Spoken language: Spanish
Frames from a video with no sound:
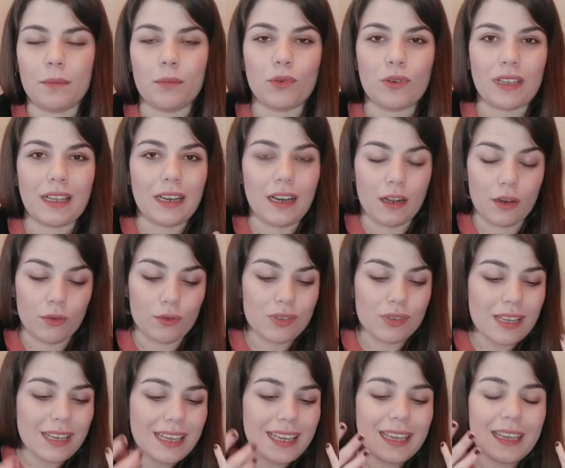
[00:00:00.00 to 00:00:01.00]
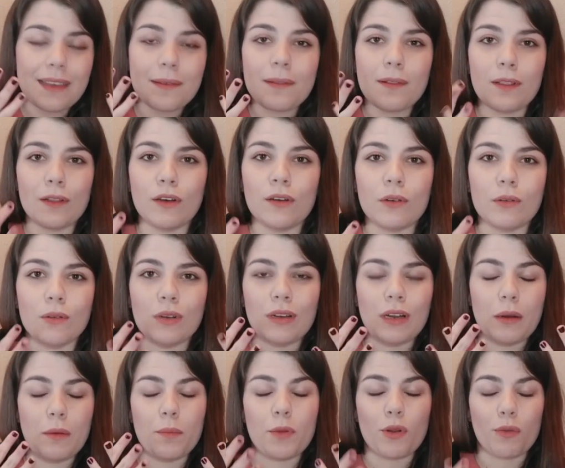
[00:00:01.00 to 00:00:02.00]
porque la cosa es que
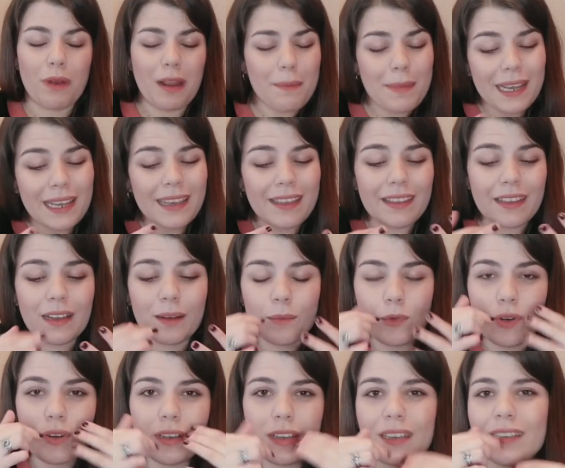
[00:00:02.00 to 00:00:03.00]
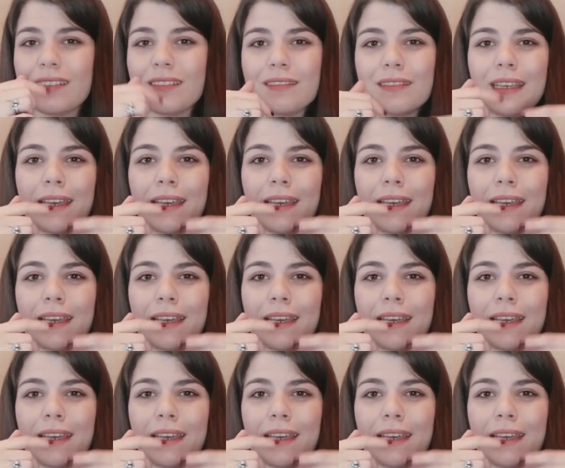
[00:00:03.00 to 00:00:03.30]
el problema es que dejamos que,